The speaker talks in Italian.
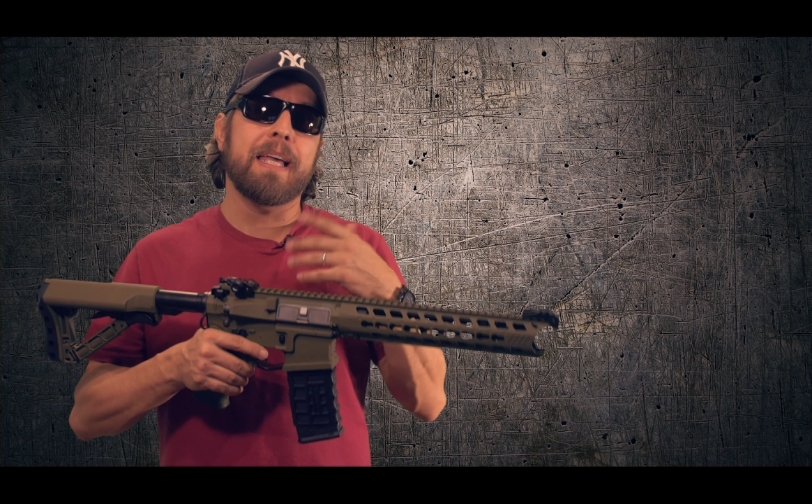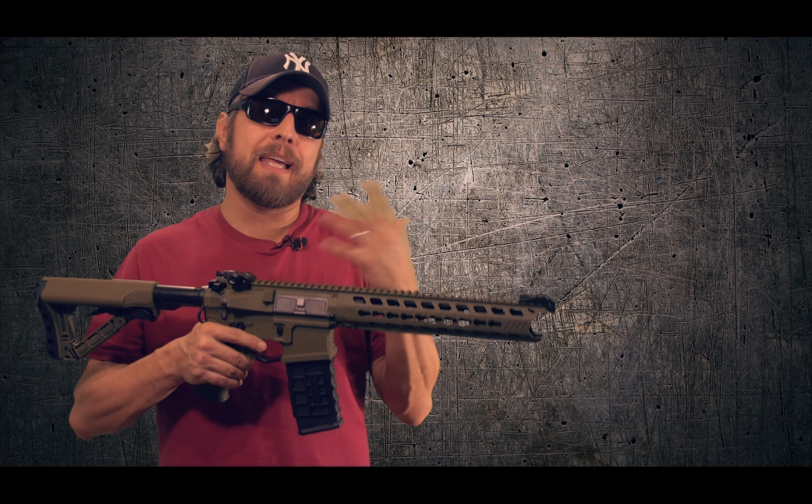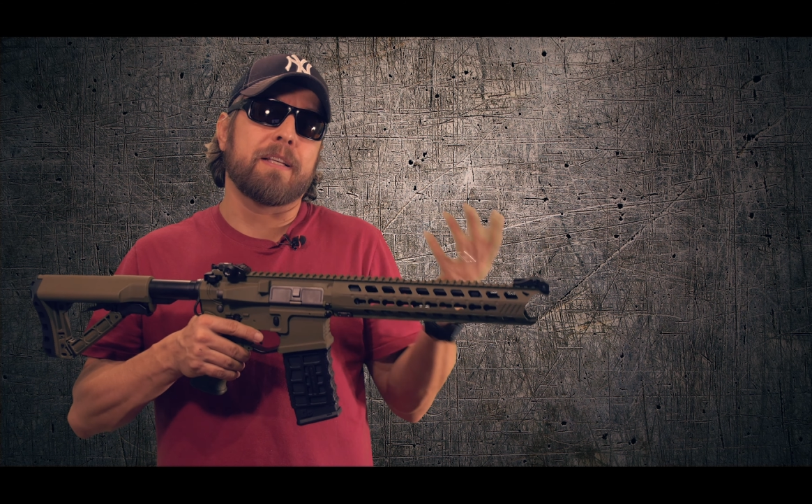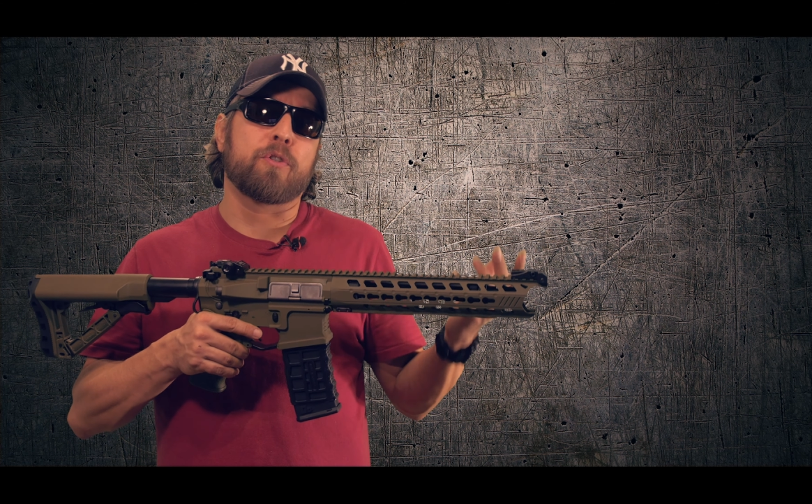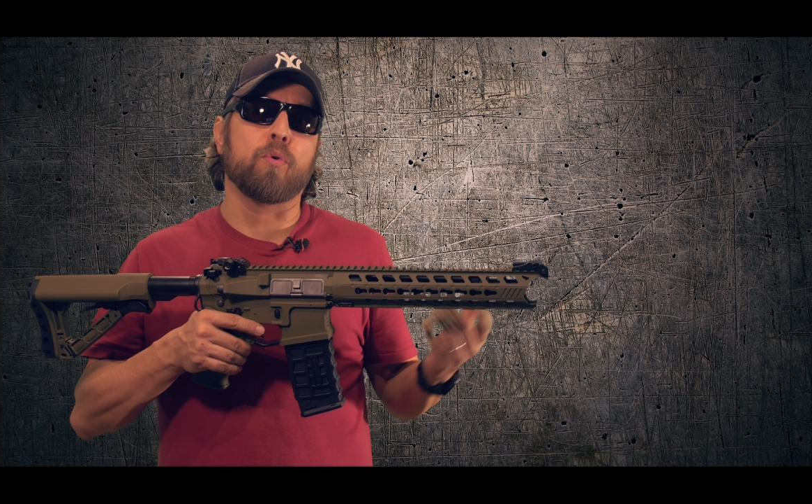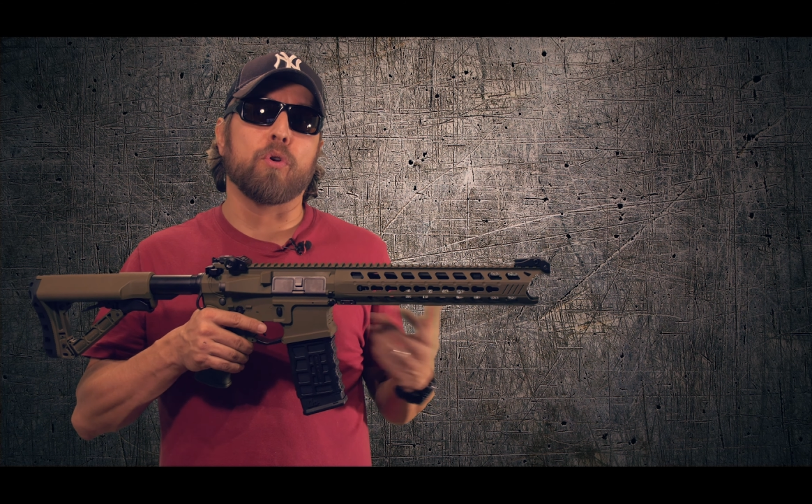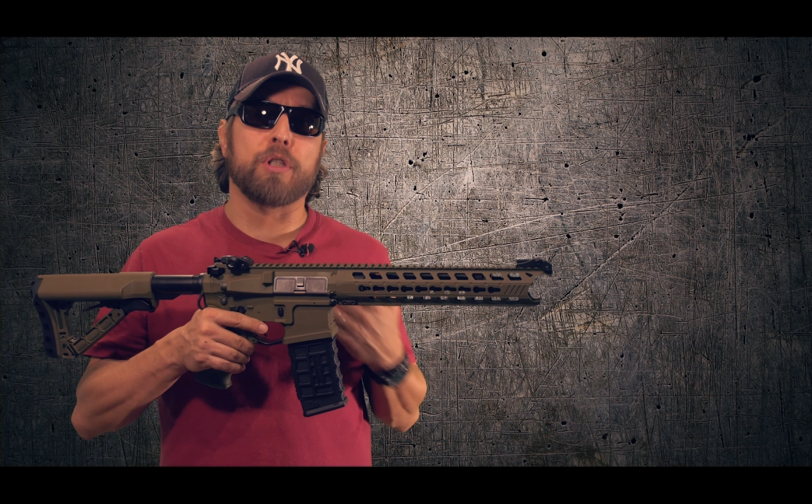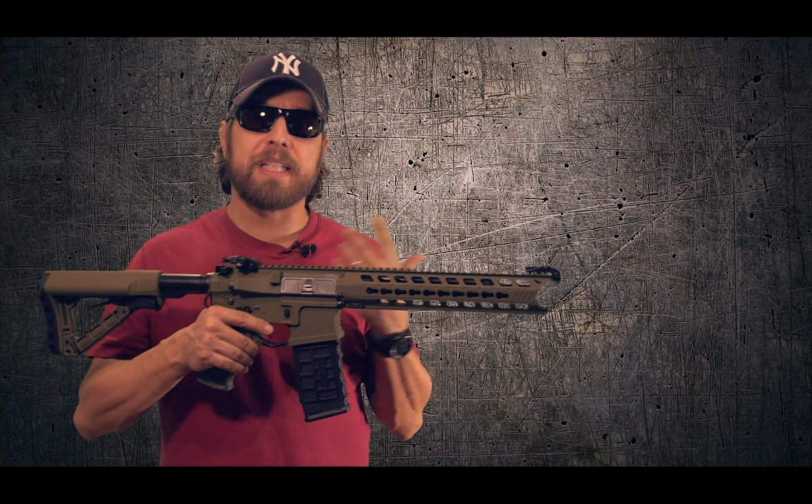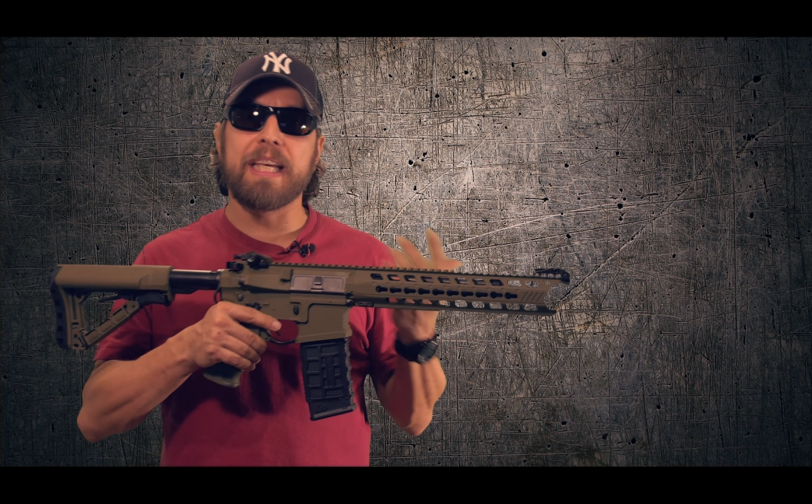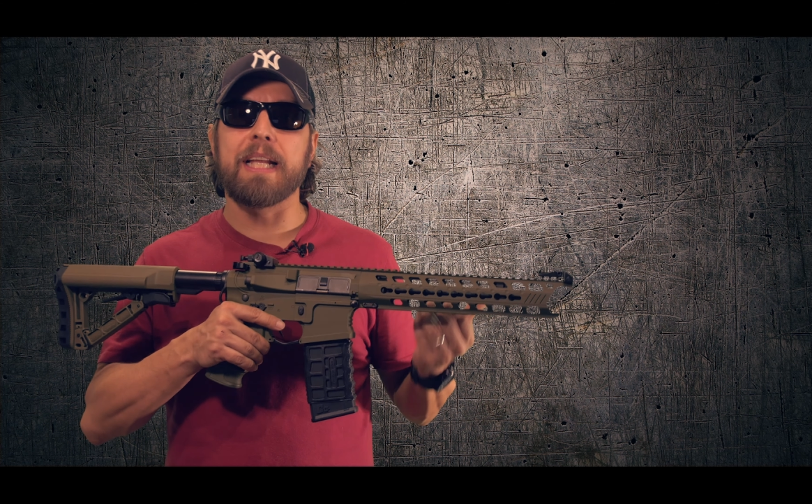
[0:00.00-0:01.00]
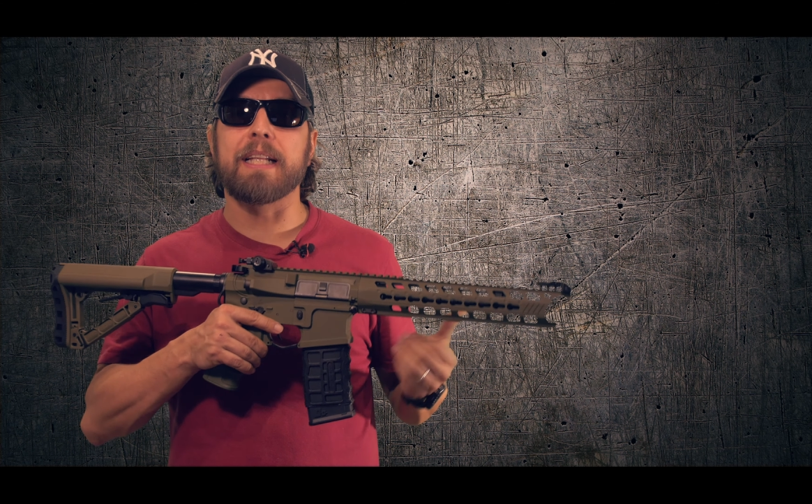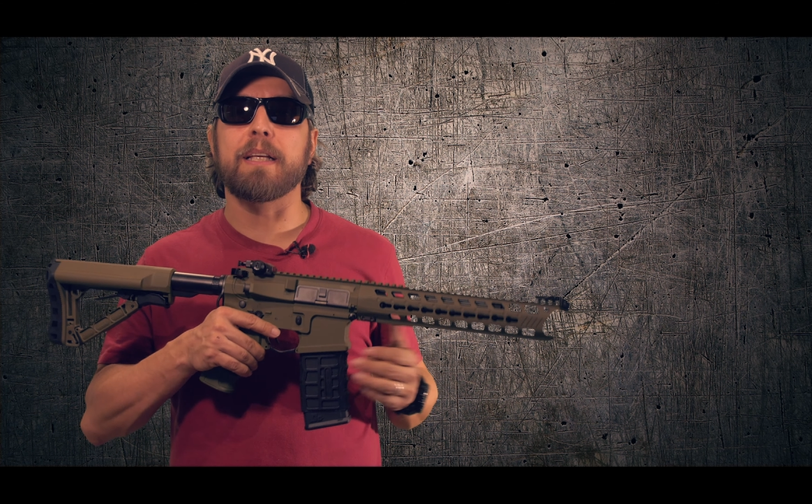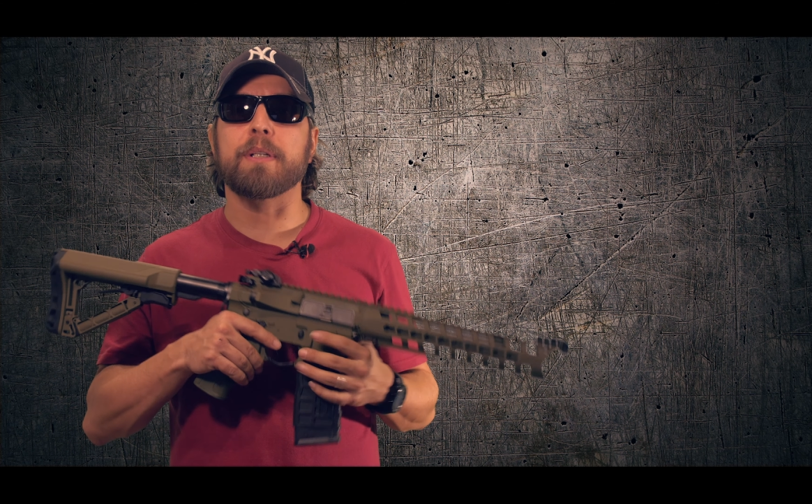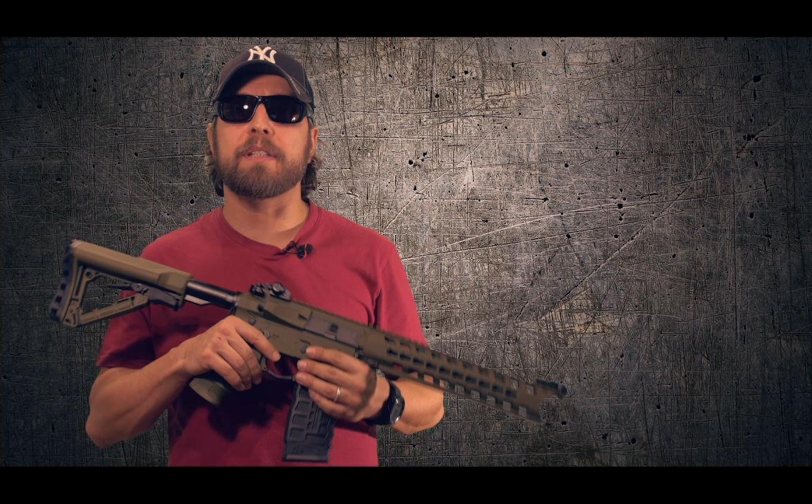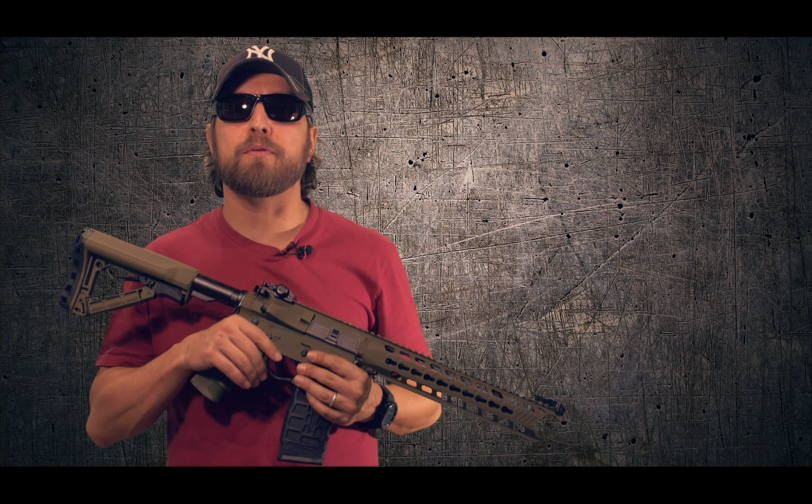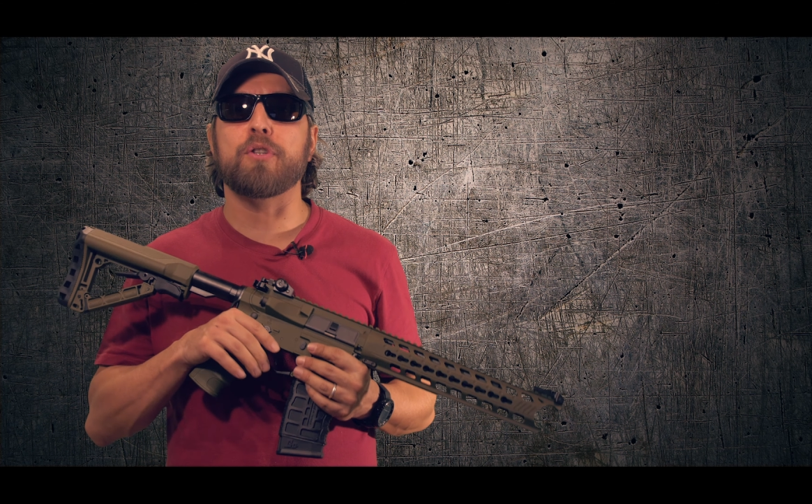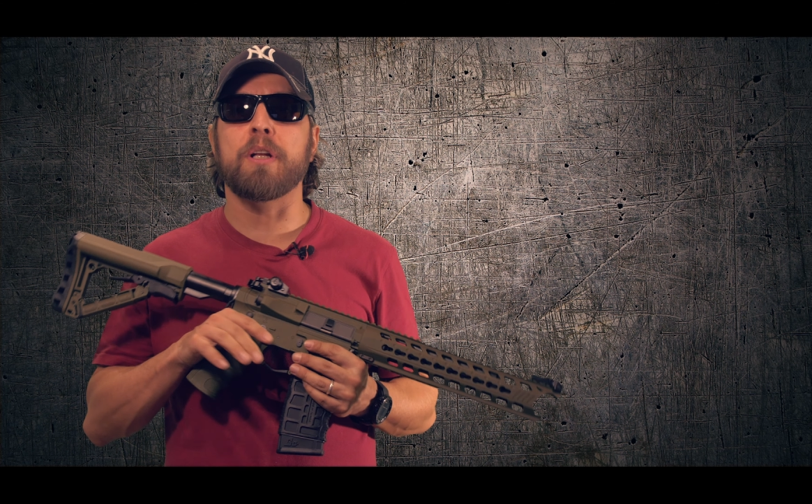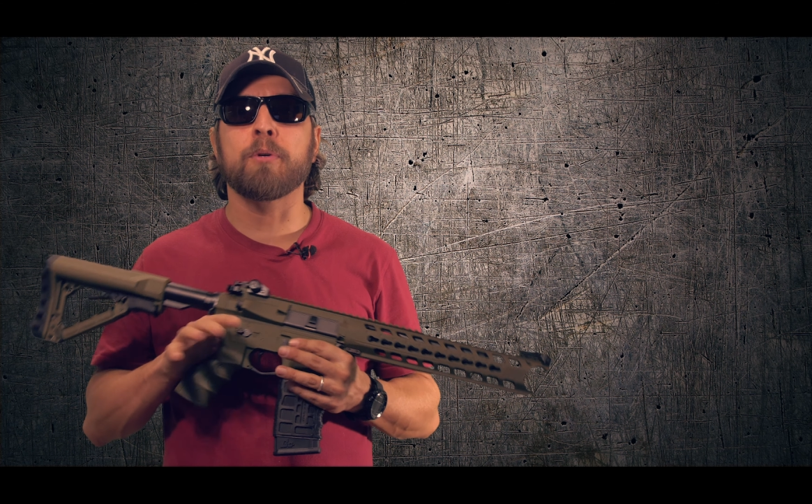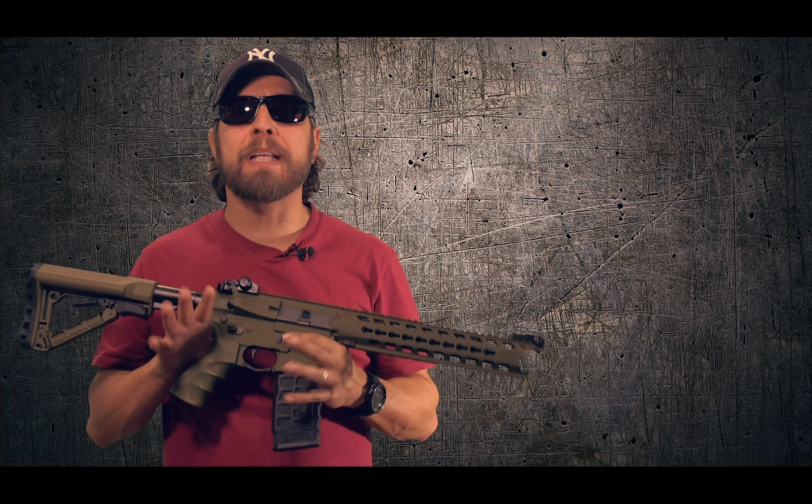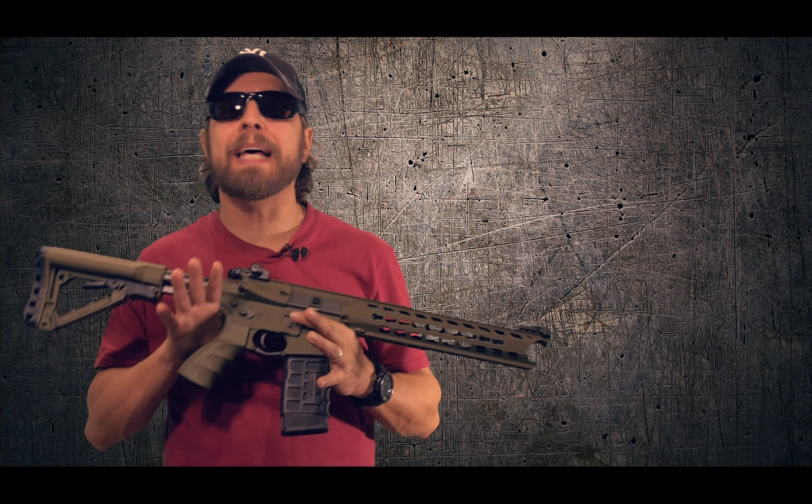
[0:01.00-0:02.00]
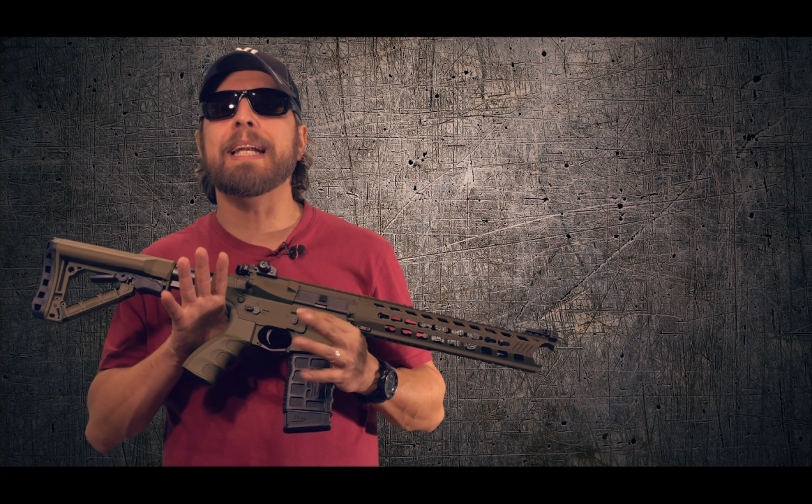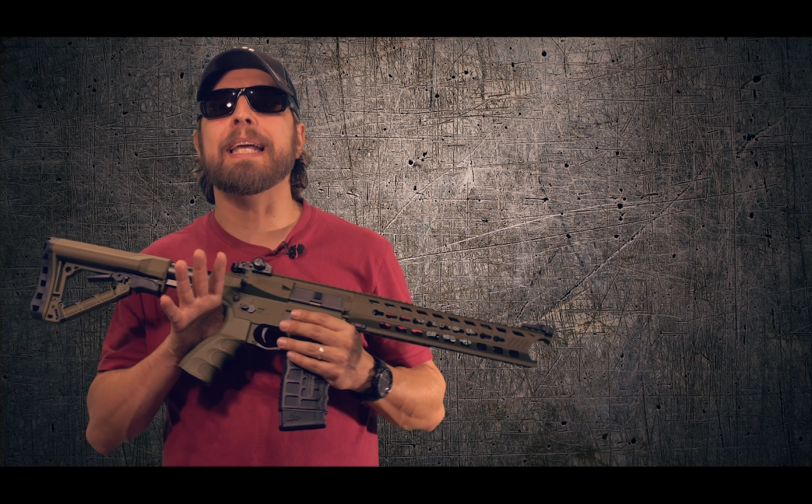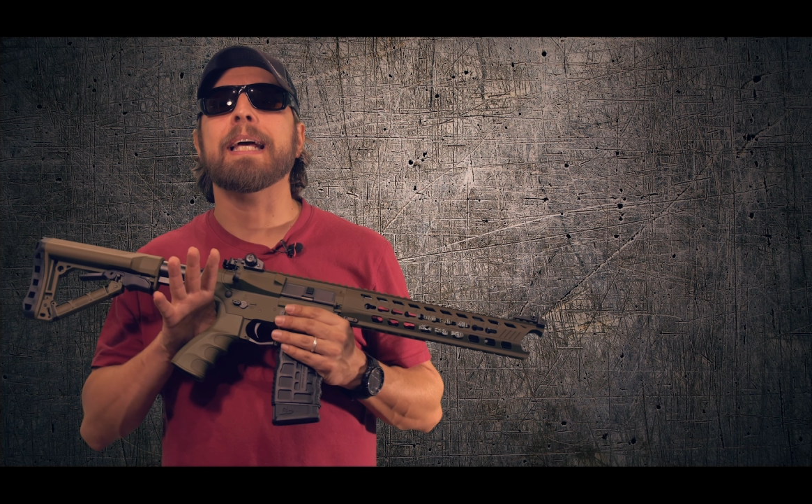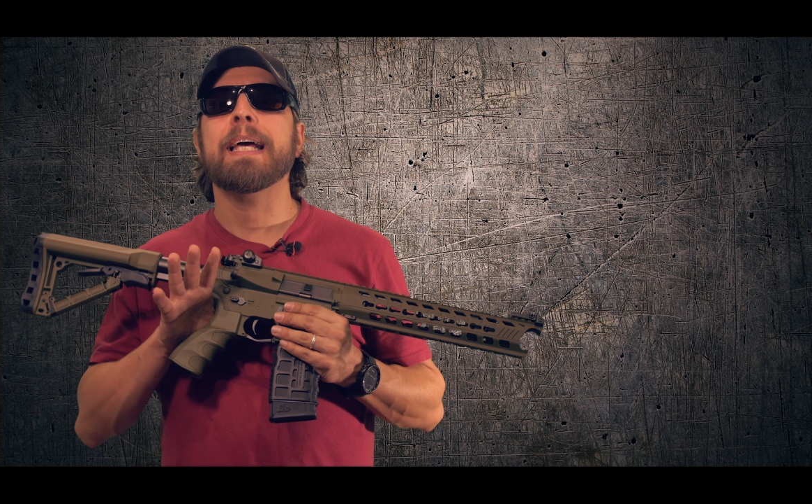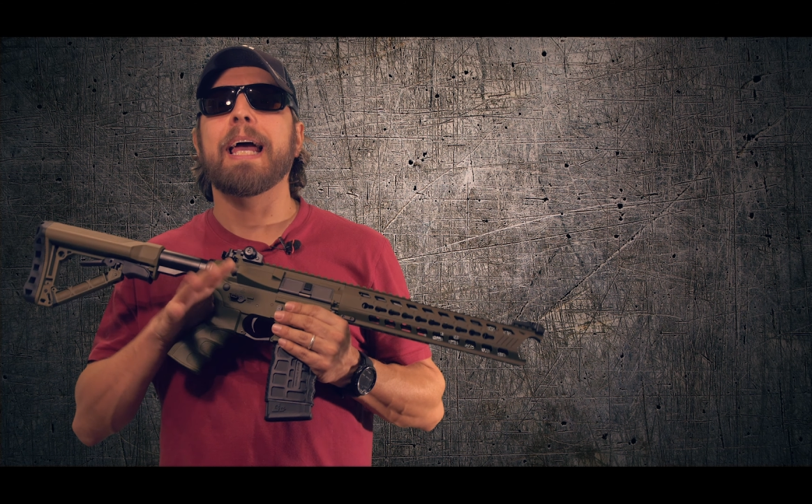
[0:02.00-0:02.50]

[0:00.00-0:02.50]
e sullo stile di questi fucili moderni